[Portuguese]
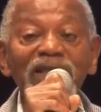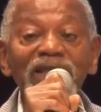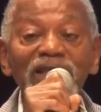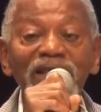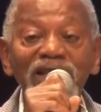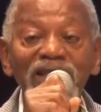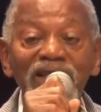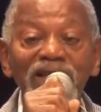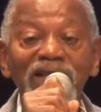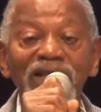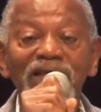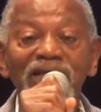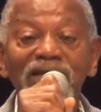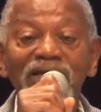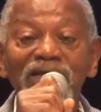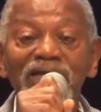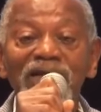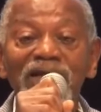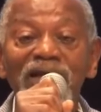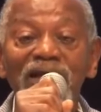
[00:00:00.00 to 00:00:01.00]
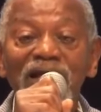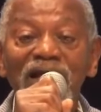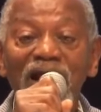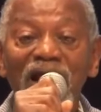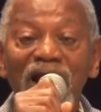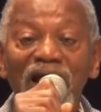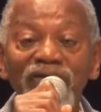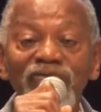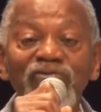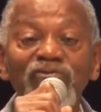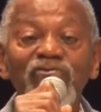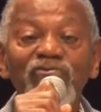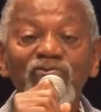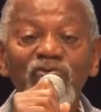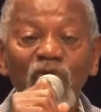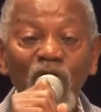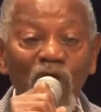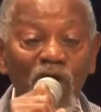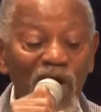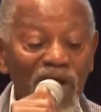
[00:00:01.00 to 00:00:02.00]
que as
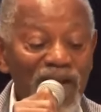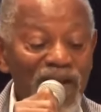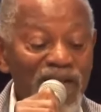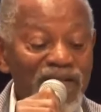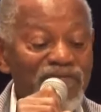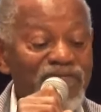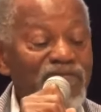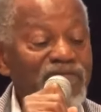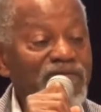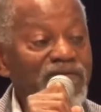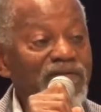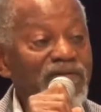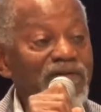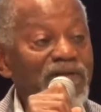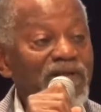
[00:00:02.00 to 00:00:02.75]
escolas